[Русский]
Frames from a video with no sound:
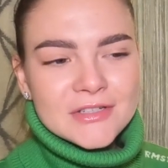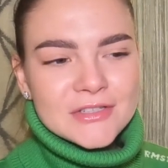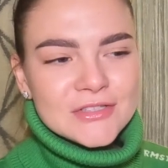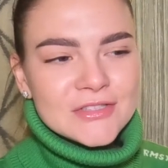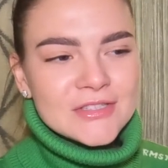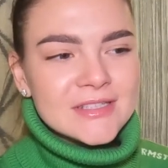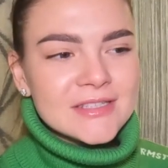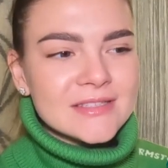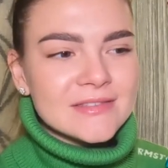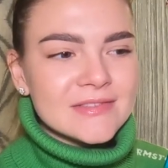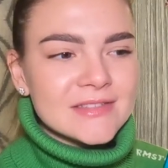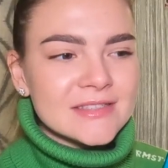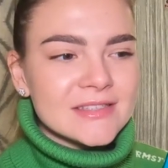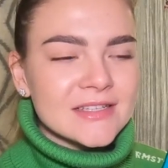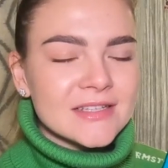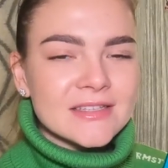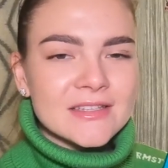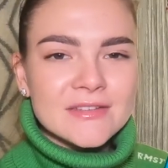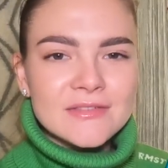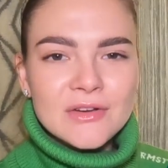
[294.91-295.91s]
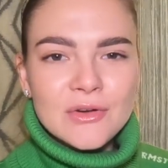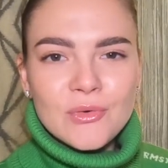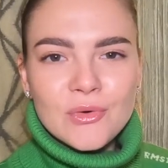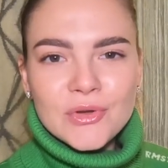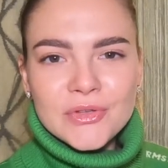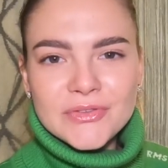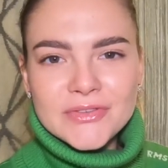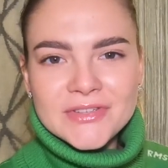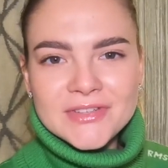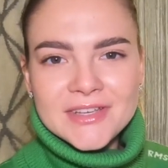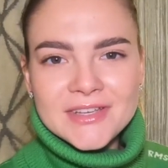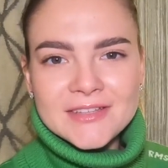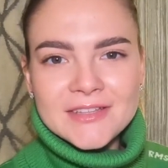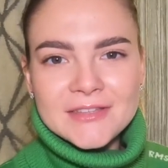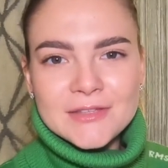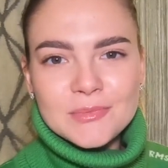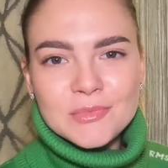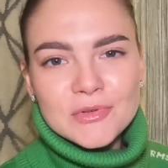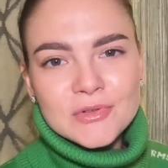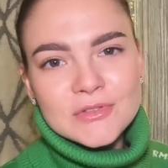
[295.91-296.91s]
рождественских, новогодних, когда
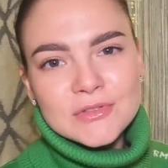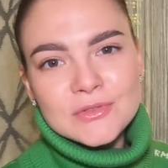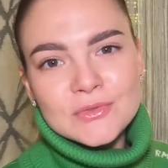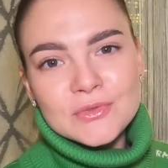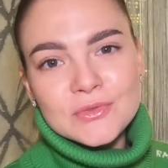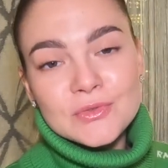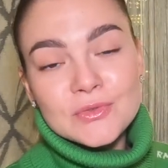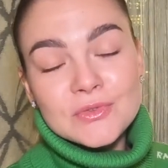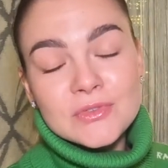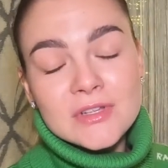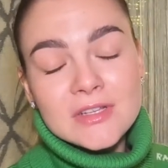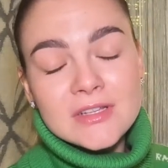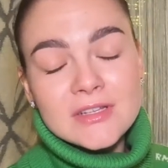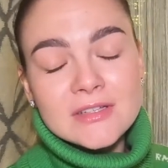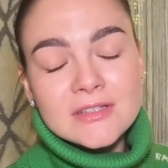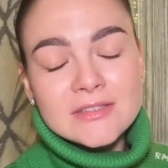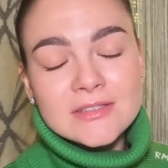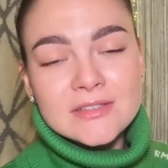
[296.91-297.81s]
ты просто уютно